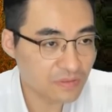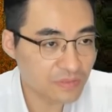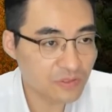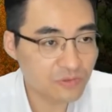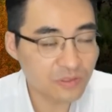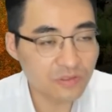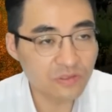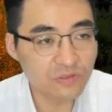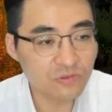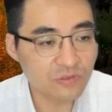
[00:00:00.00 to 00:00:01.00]
비중이 이제
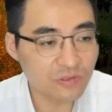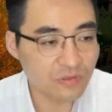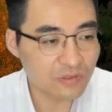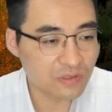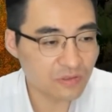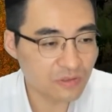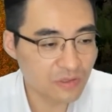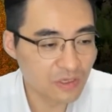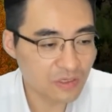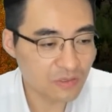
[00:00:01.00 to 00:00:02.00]
이쪽이 굉장히 커요.
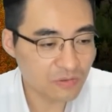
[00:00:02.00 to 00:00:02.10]
그러니까